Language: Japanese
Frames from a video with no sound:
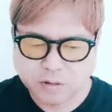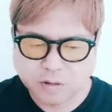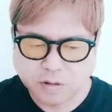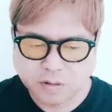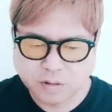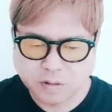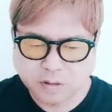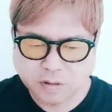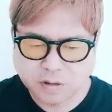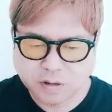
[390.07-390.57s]
期
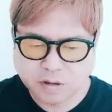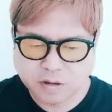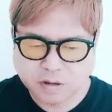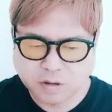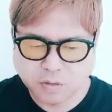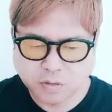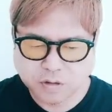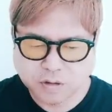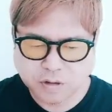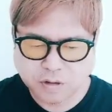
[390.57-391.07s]
待
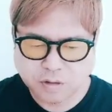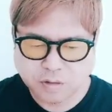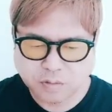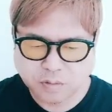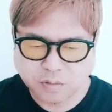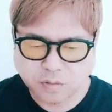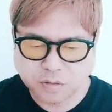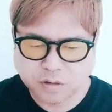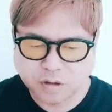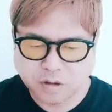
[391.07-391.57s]
してほしい
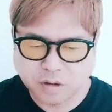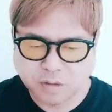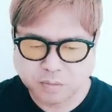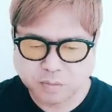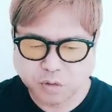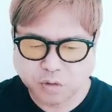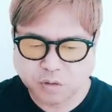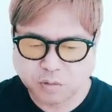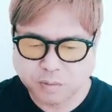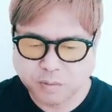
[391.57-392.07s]
と同時
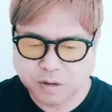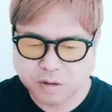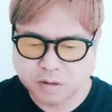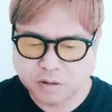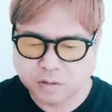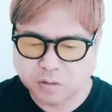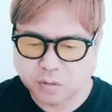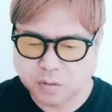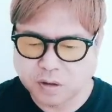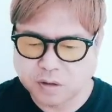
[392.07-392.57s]
に、僕も
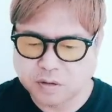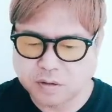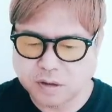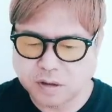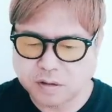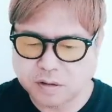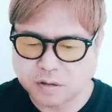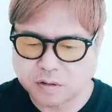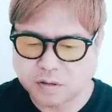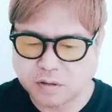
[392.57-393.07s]
皆さんと同じ
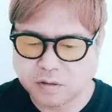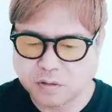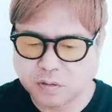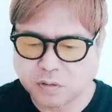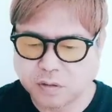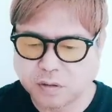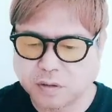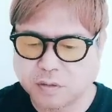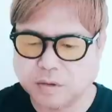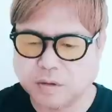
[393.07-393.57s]
ぐらい作品
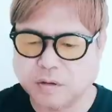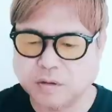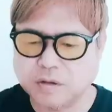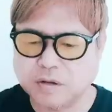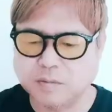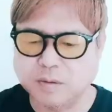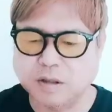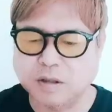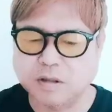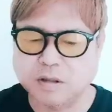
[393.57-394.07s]
の効果を
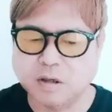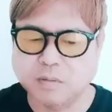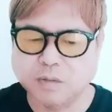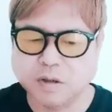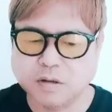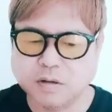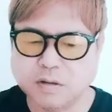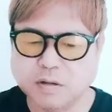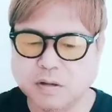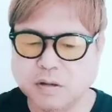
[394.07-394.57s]
楽しみにしてい
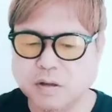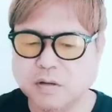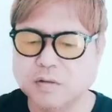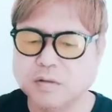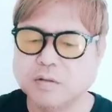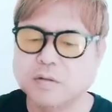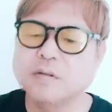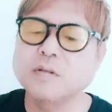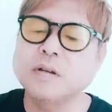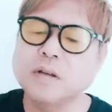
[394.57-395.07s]
ますって
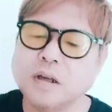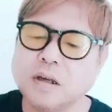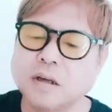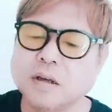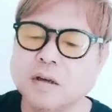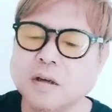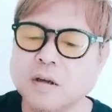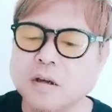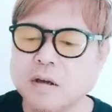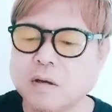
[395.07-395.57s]
いうふう
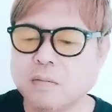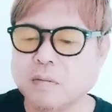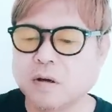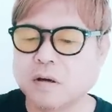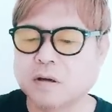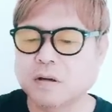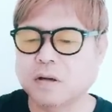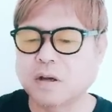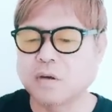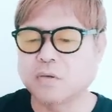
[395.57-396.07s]
に、
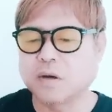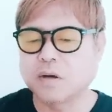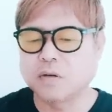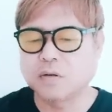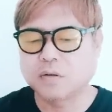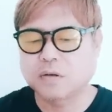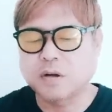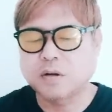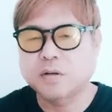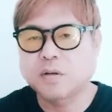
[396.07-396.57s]
マッケンは
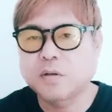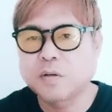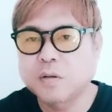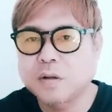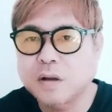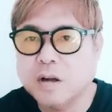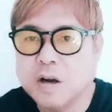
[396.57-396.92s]
言ってると。